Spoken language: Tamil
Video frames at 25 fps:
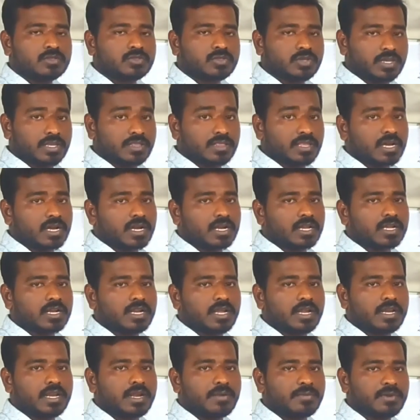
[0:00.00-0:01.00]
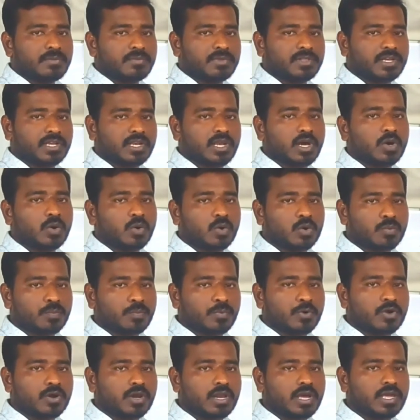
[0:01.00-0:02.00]
ஸோ இந்த கணக்கில் என்ன அப்படின்னு பார்த்தீங்கன்னா ஒரு
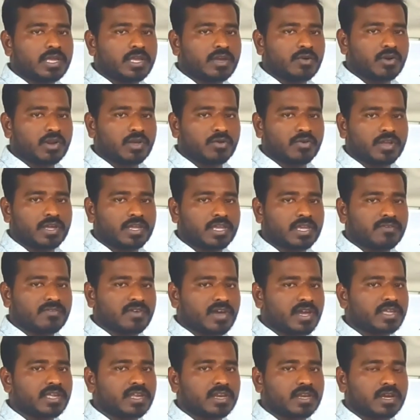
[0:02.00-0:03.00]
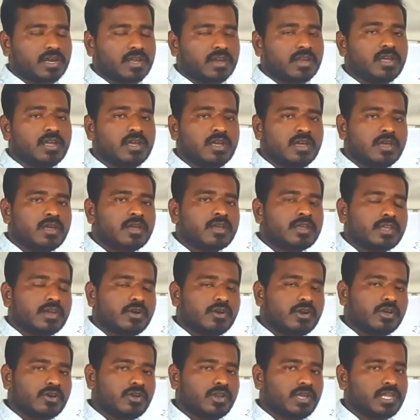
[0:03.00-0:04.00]
பொருளை எவ்வளோ விலைக்கு வாங்கியிருக்காரு
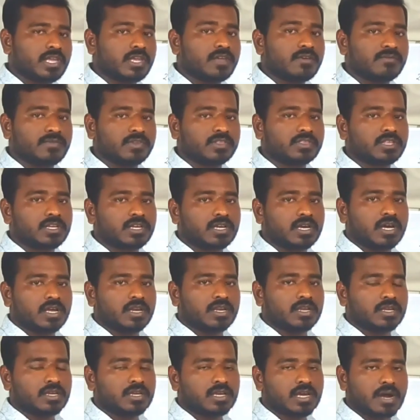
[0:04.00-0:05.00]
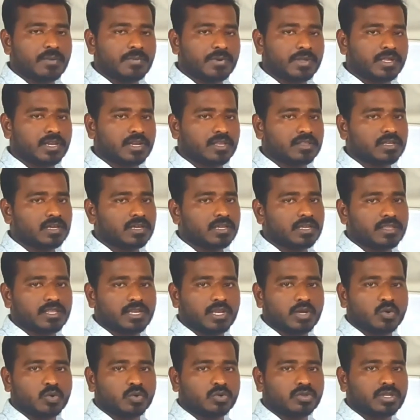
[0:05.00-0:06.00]
எவ்வளோ விலைக்கு விற்றுருக்காரு அப்படிங்கிறதான்
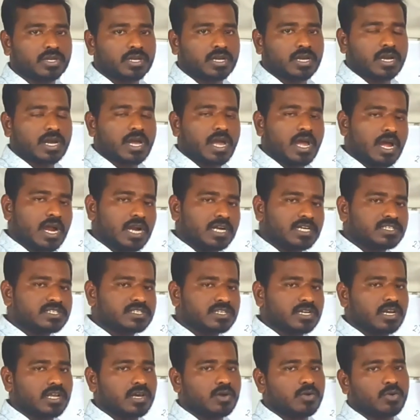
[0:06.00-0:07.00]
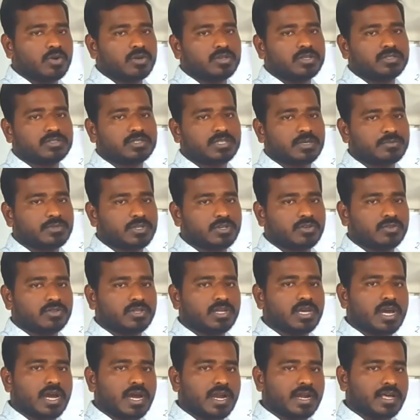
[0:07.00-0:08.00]
இதுலேயும் கொடுத்துருக்காங்க அடிஷ்னலாக ஒரு சப்ஜெக்ட்
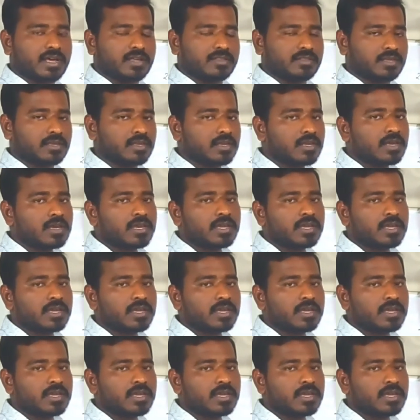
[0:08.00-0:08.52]
வந்து ஆட் ஆகுது